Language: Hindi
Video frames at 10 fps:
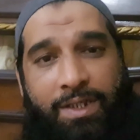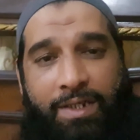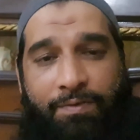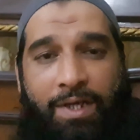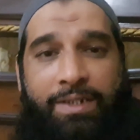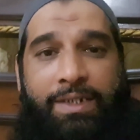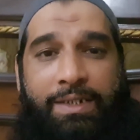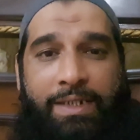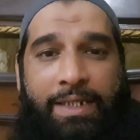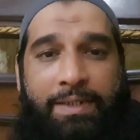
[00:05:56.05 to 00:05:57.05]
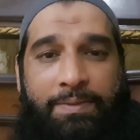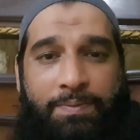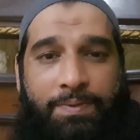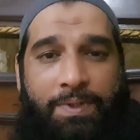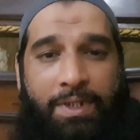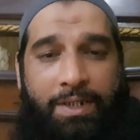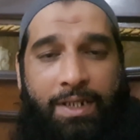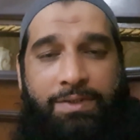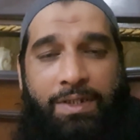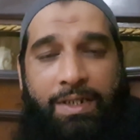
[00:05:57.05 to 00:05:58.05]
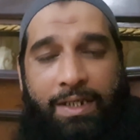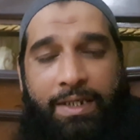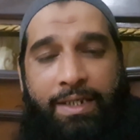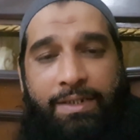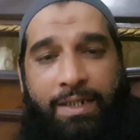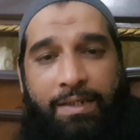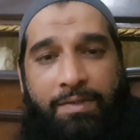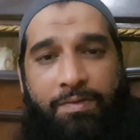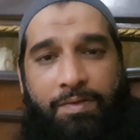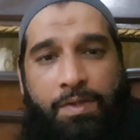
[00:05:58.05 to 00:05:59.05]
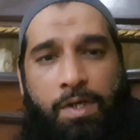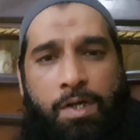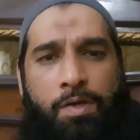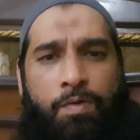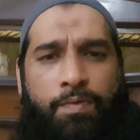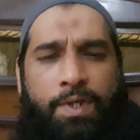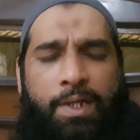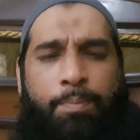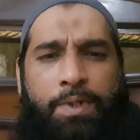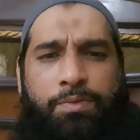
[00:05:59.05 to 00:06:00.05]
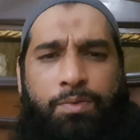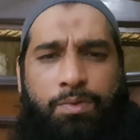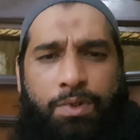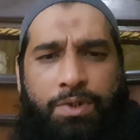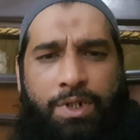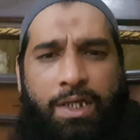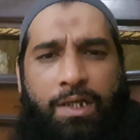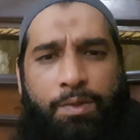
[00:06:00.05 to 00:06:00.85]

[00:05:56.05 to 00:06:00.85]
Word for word: कटवा दिए जाएं टिकट हासिल कर लिया जाए वरना परसों तो इन